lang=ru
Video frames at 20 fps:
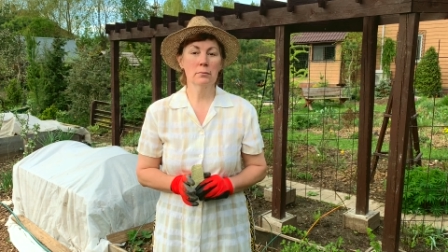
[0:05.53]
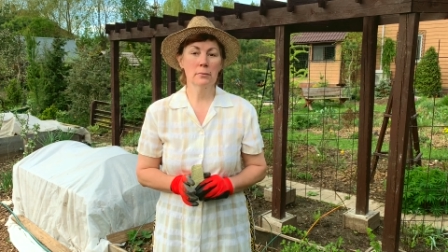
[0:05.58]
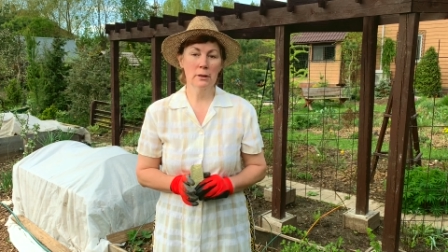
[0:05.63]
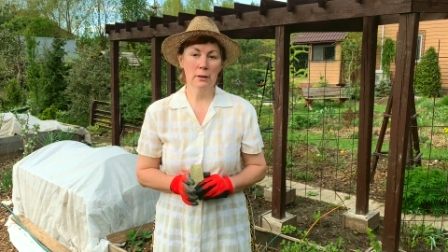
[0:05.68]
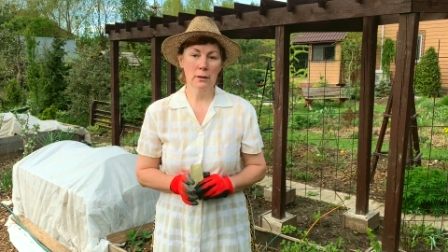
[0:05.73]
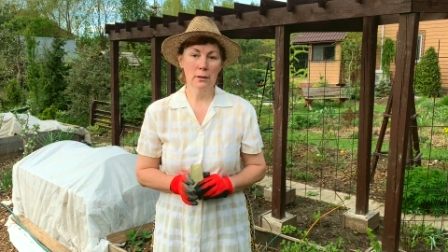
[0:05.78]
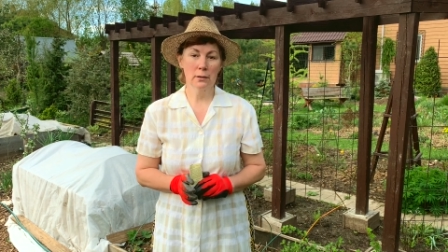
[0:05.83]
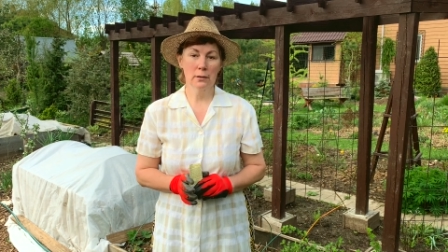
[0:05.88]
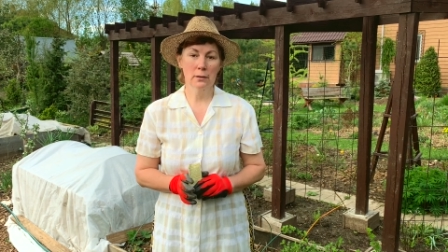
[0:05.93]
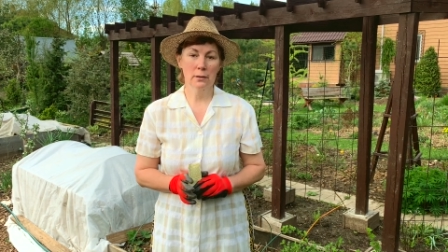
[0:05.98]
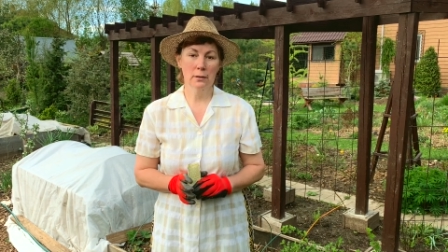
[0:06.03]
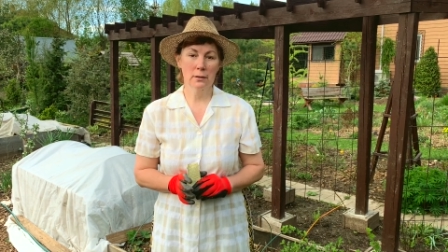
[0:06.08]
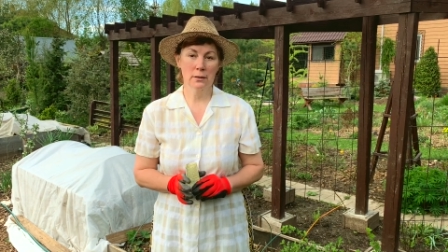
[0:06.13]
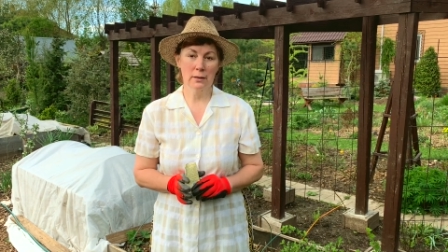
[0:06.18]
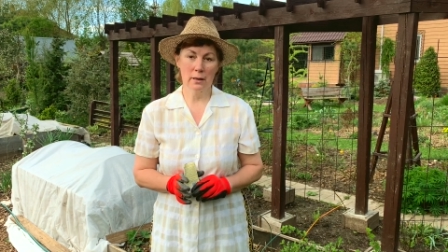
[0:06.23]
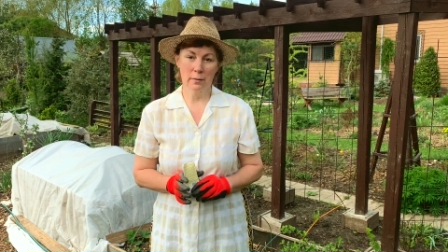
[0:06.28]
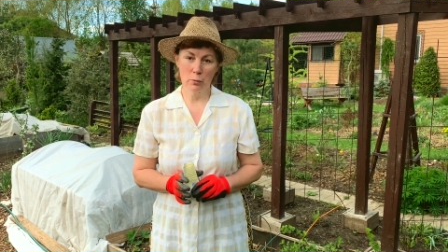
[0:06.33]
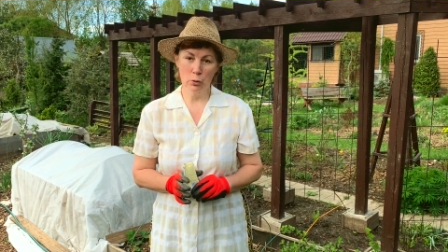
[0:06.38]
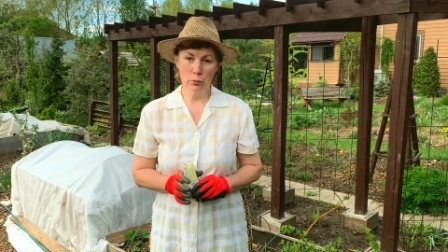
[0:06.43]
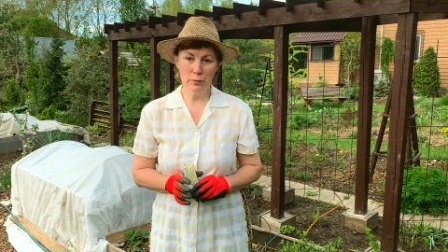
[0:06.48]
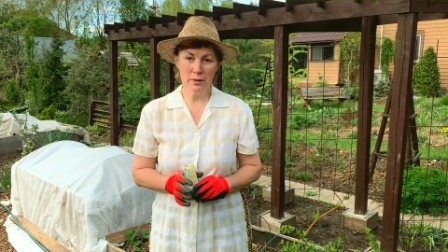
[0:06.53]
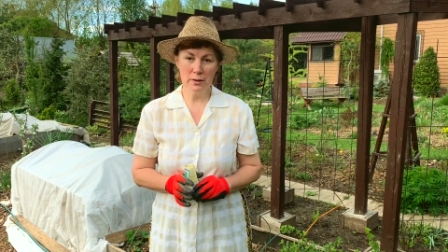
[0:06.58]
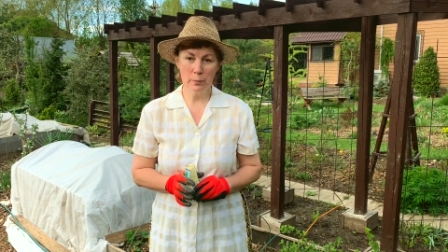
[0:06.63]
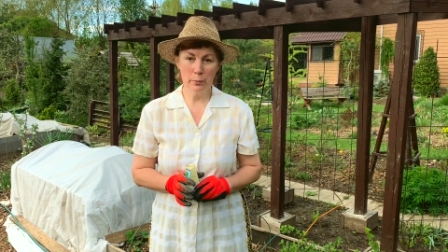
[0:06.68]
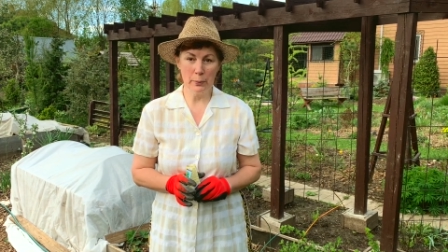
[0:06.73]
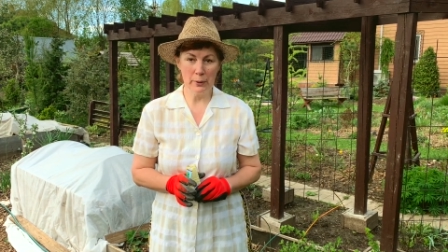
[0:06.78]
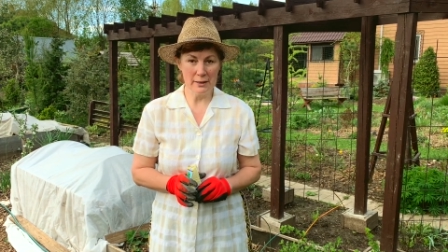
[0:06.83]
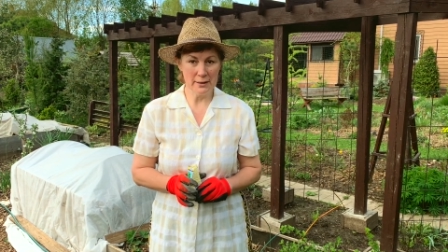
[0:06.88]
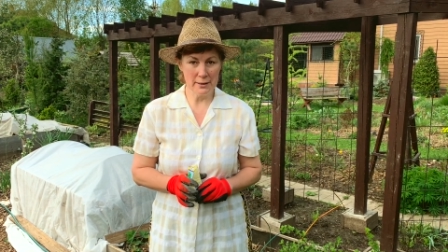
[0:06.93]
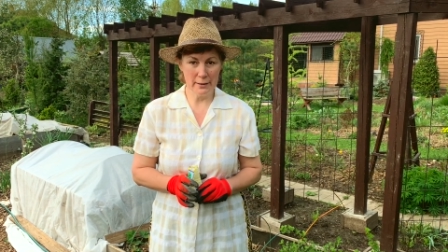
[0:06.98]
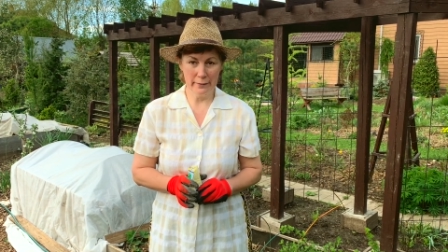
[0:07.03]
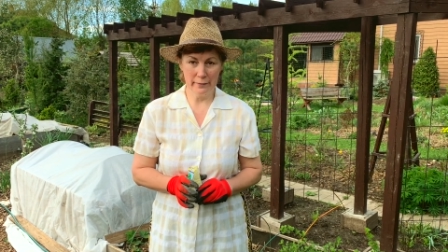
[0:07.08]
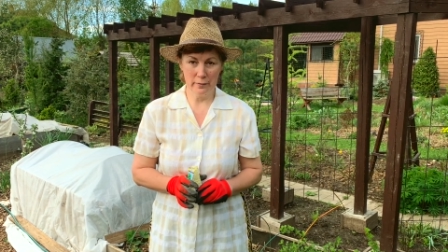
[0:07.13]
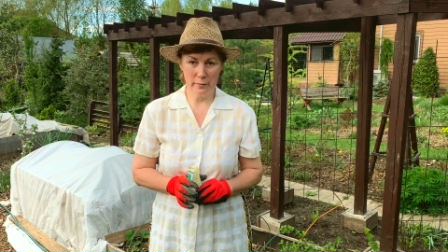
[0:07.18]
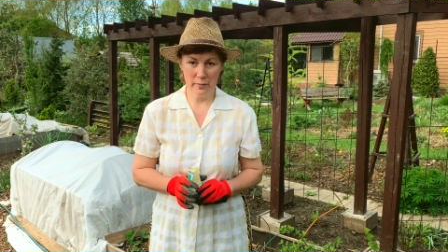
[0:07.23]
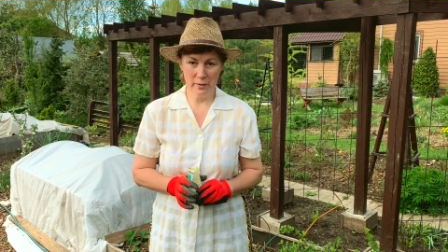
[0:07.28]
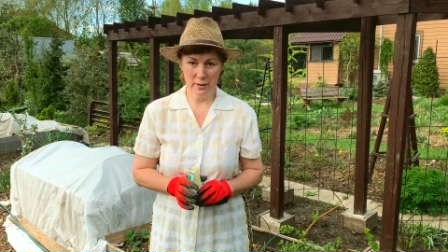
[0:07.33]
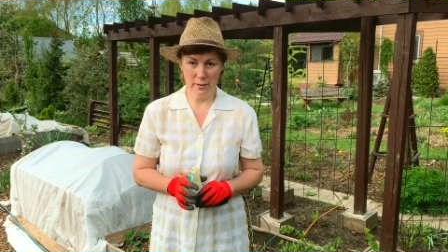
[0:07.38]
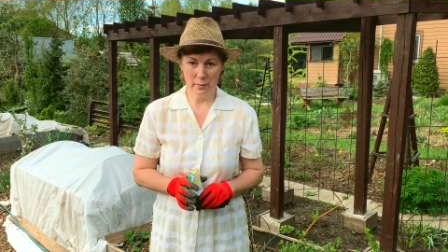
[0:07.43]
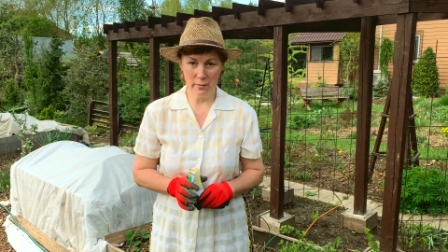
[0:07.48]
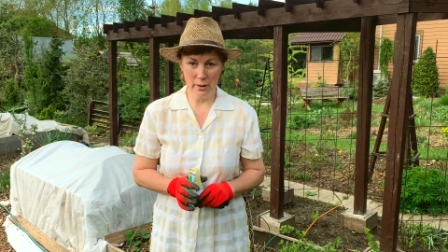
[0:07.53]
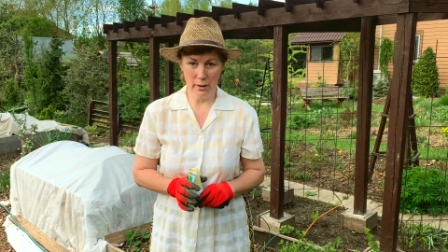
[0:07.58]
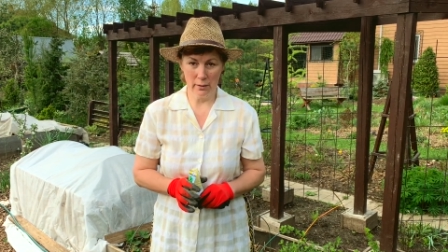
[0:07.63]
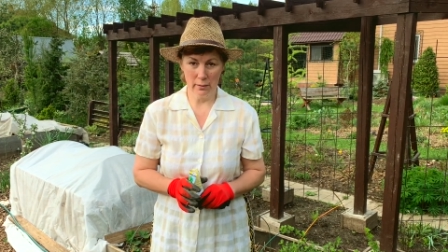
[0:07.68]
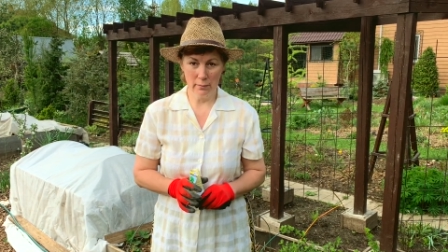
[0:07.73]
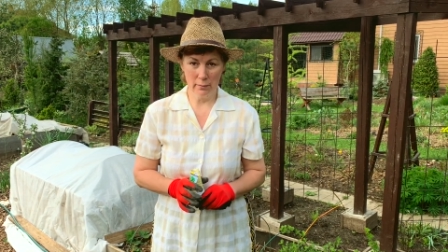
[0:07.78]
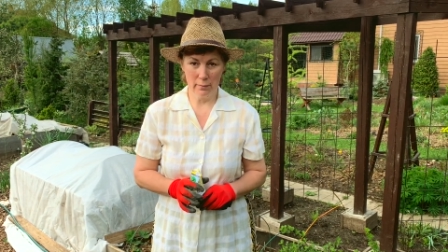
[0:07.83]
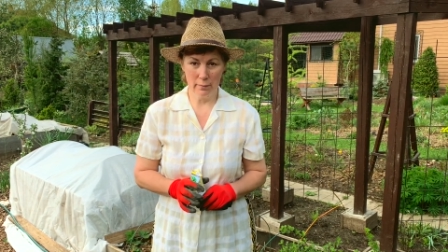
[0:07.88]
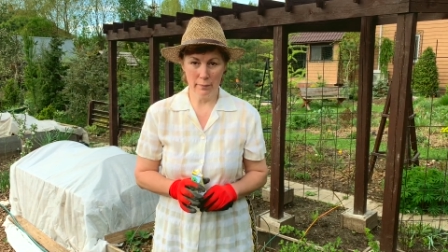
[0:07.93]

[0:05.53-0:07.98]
мы займемся посевом семян.